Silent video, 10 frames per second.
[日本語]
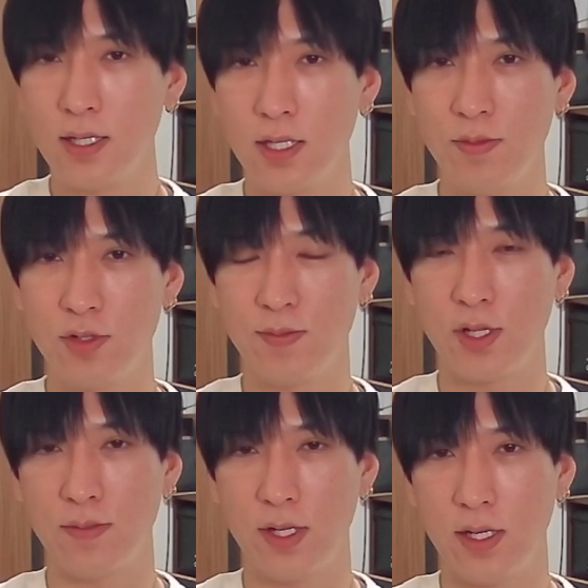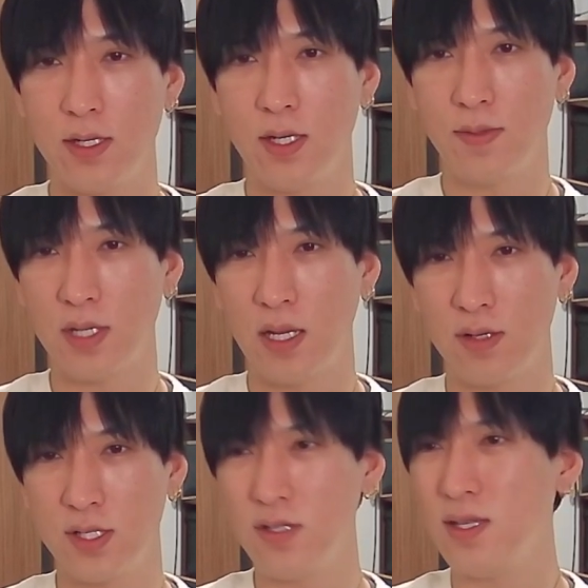荷物まとめね、やっぱしあの、
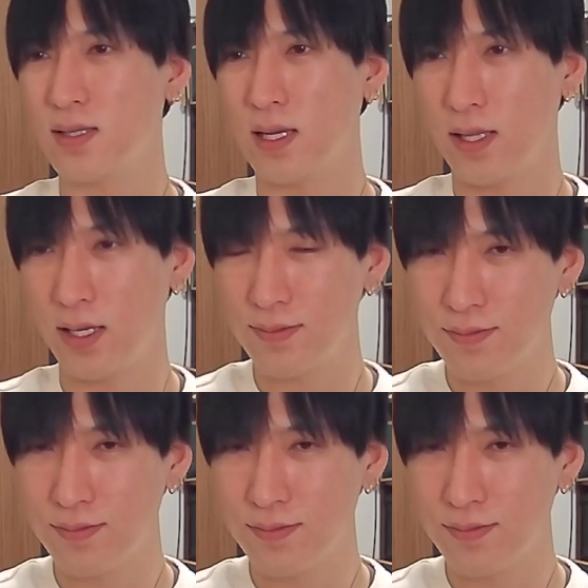きついですからね。